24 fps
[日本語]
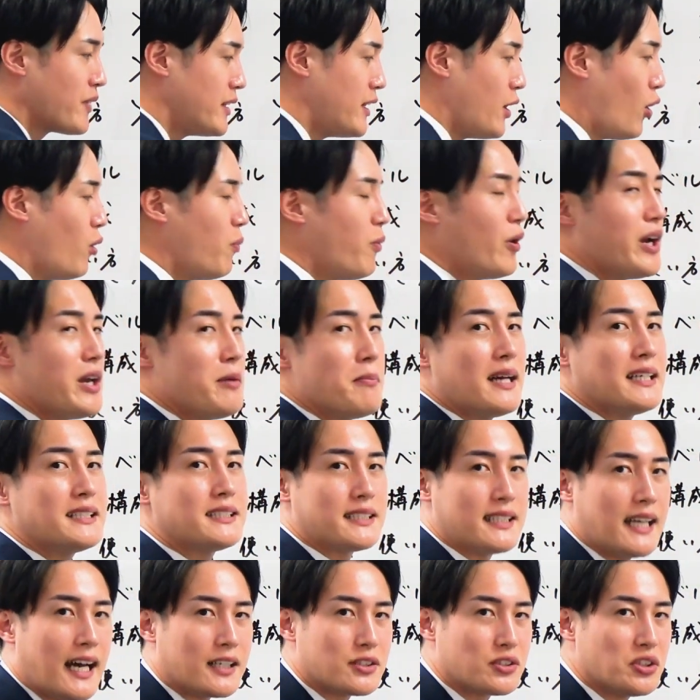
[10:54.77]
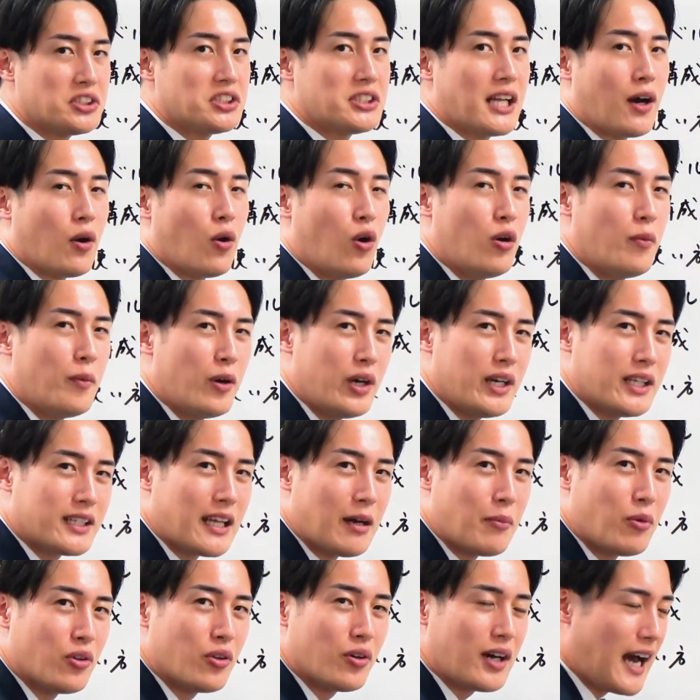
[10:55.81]
で、覚えました。そしたら覚え
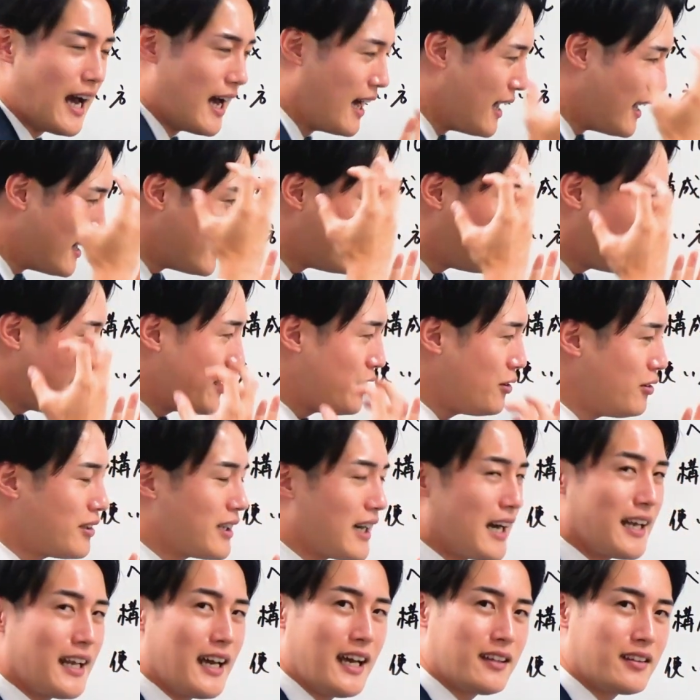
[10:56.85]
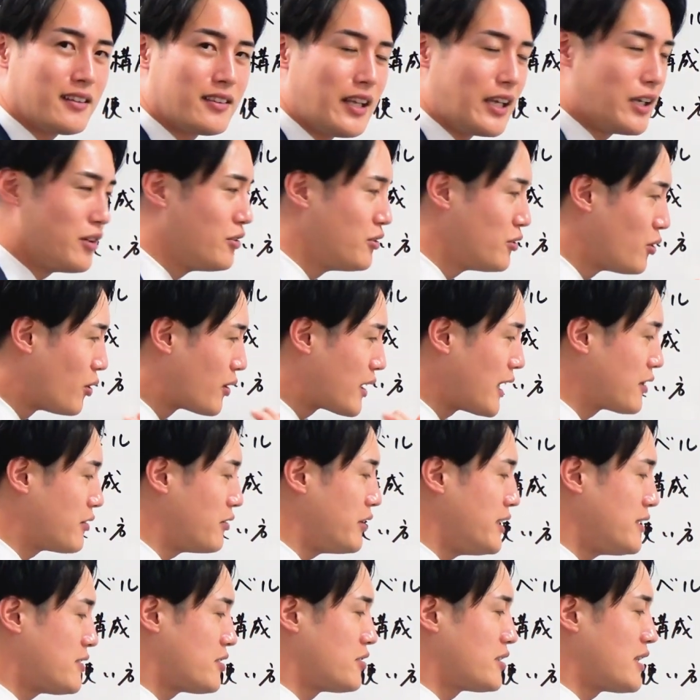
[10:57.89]
たものが出るかなっていうのを確
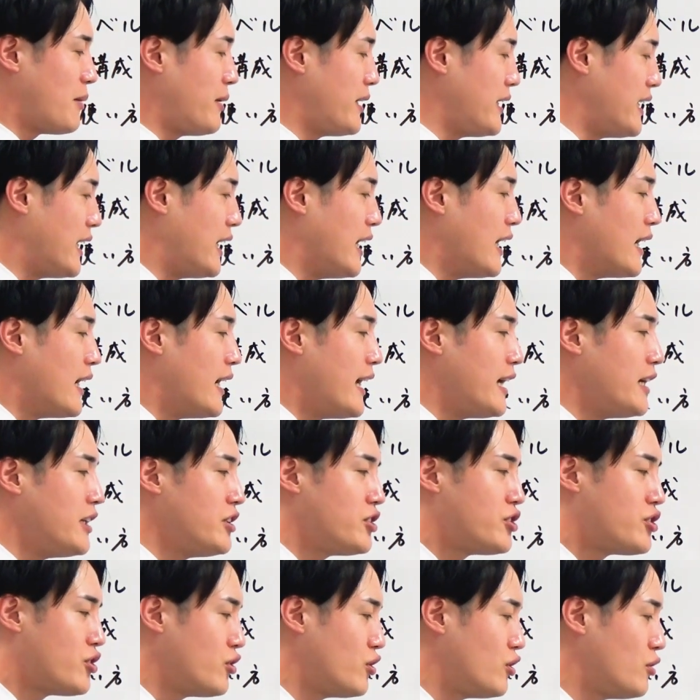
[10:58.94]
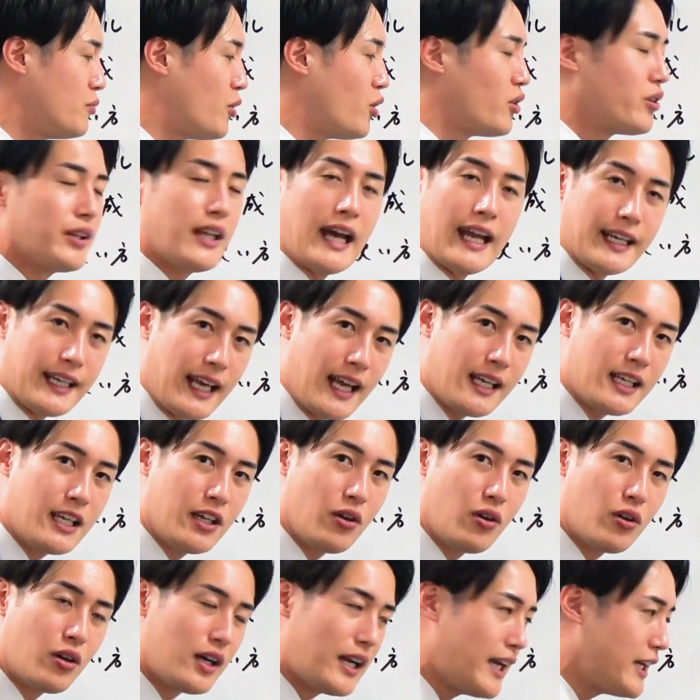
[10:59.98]
認するために、練習問題ね、
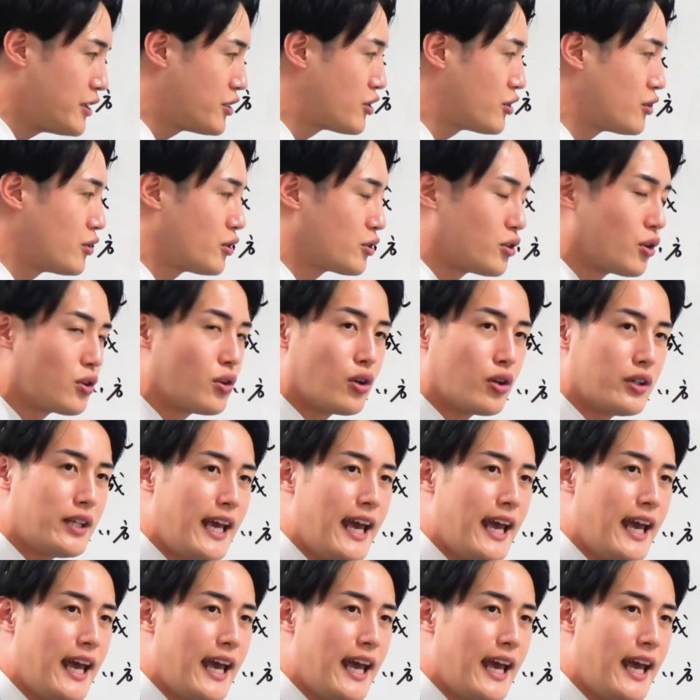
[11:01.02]
基本練習のところ